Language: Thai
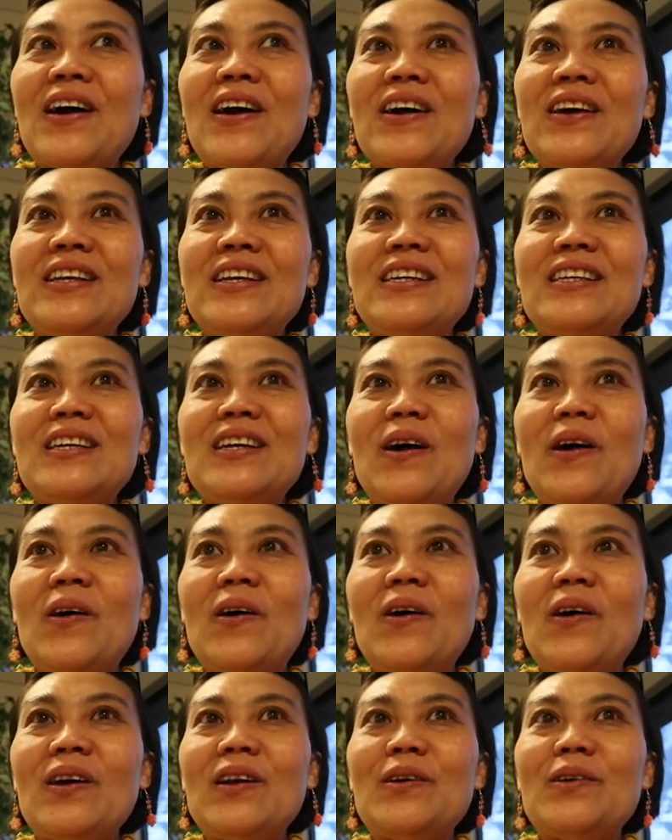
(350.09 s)
ก็ยืนรอ
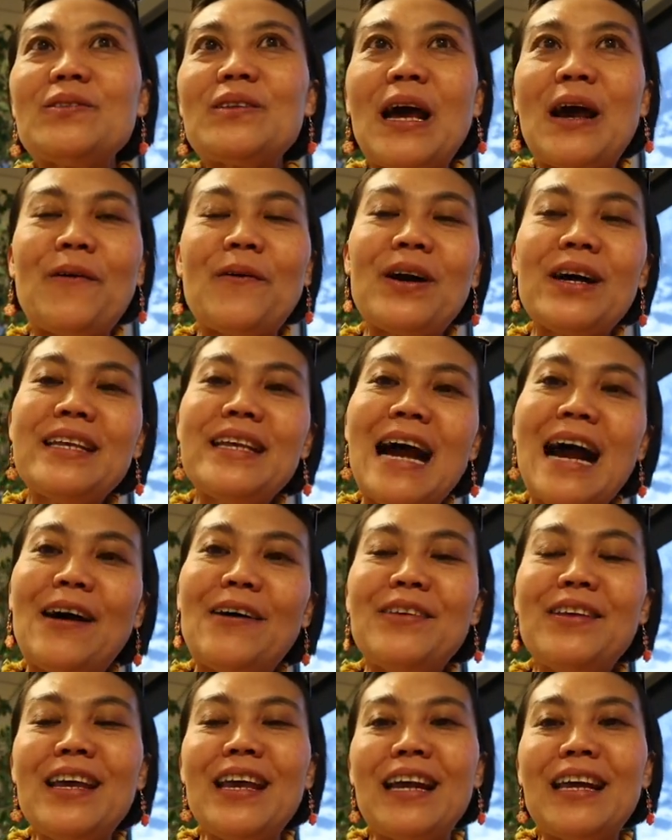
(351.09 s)
แล้วแถวก็ยาว
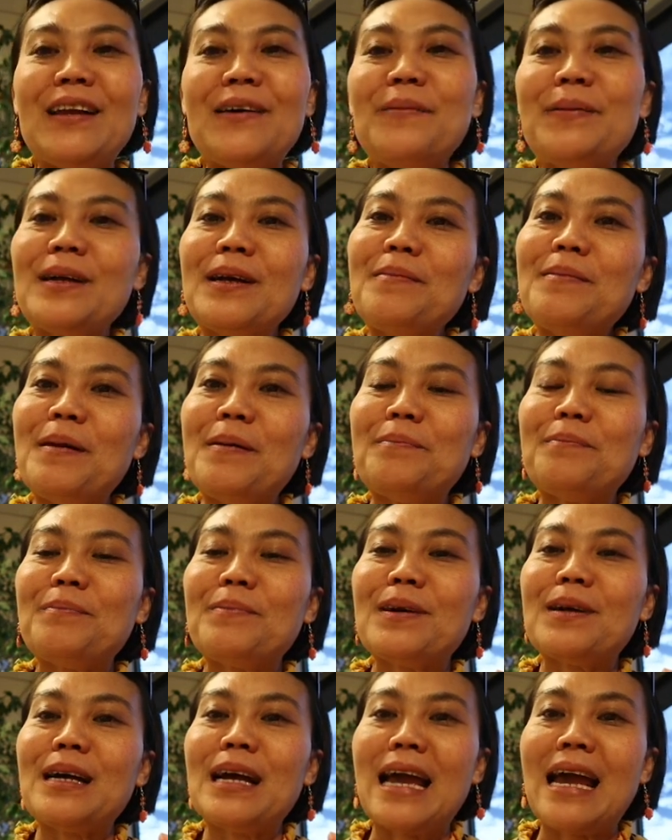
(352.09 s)
เหยียดแล้วมันก็แบบ
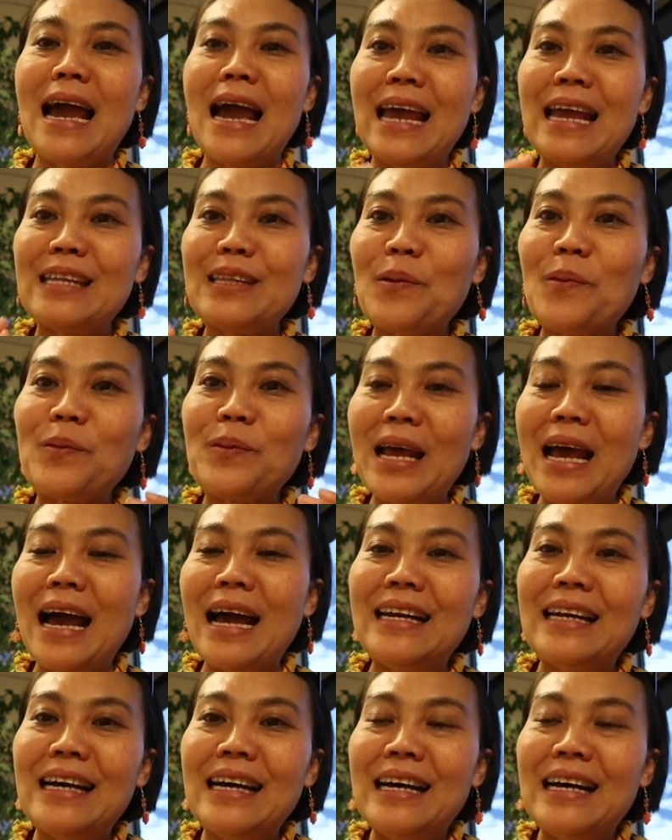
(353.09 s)
ไอไอตรงเนี้ย